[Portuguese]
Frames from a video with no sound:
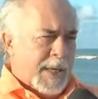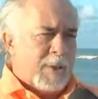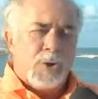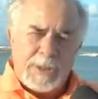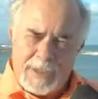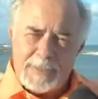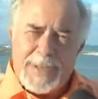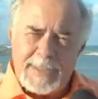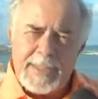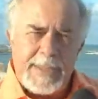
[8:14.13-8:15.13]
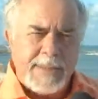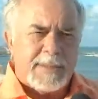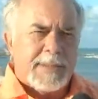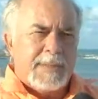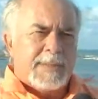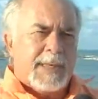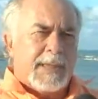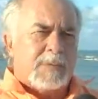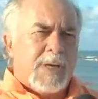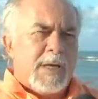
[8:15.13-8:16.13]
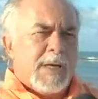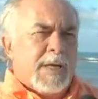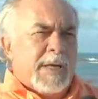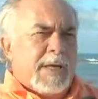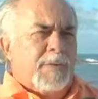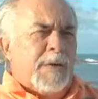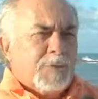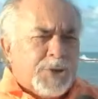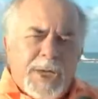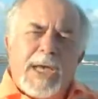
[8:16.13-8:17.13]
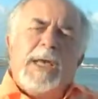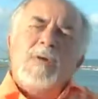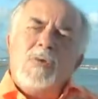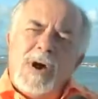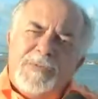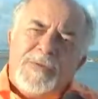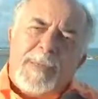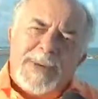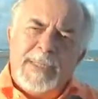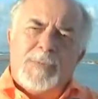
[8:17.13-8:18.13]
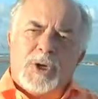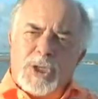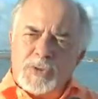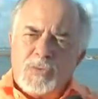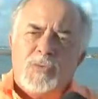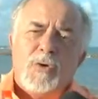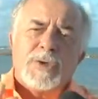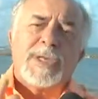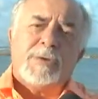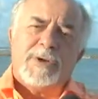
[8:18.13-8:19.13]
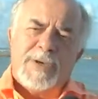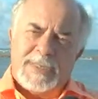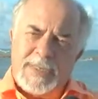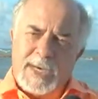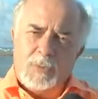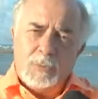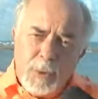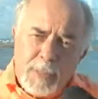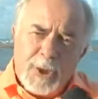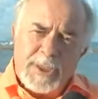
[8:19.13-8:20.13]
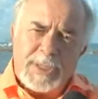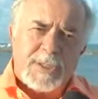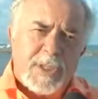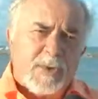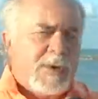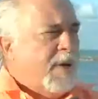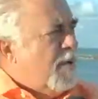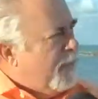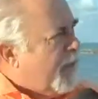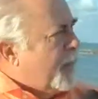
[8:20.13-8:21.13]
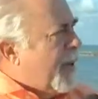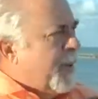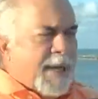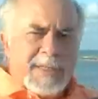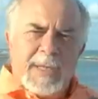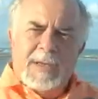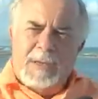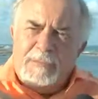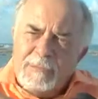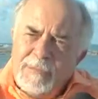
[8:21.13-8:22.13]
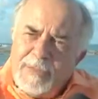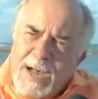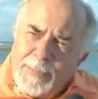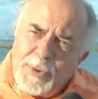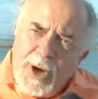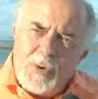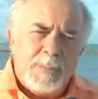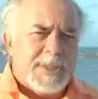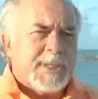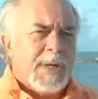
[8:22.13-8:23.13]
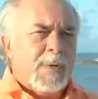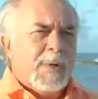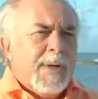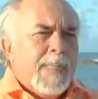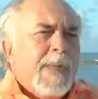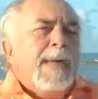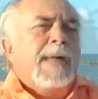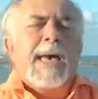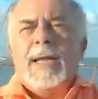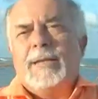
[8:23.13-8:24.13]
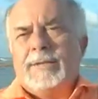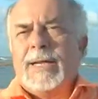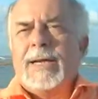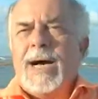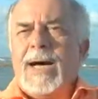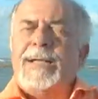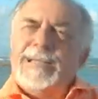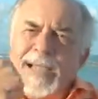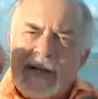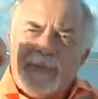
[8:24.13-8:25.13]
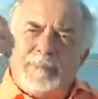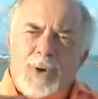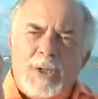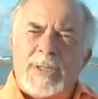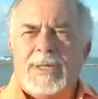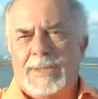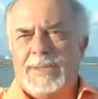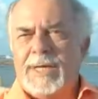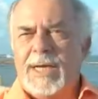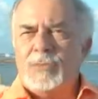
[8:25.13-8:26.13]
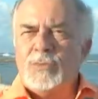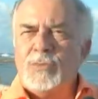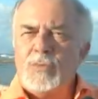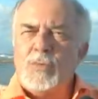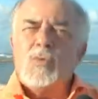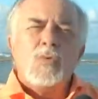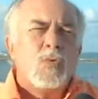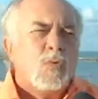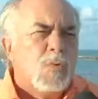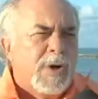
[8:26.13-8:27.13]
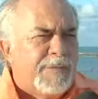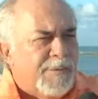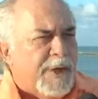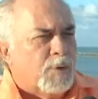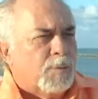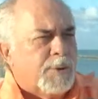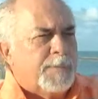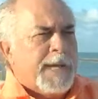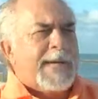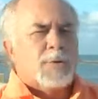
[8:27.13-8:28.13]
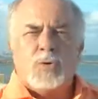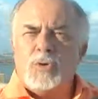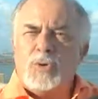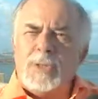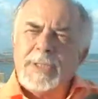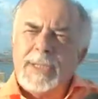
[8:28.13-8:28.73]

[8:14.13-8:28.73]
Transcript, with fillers: as nossas parcerias, certo? E vamos ter uma fábrica de projetos com você, universitário. Um bom projeto seu, vem para a mesa, vai para uma comissão e ele terá lá na ponta, certo, o efeito multiplicador,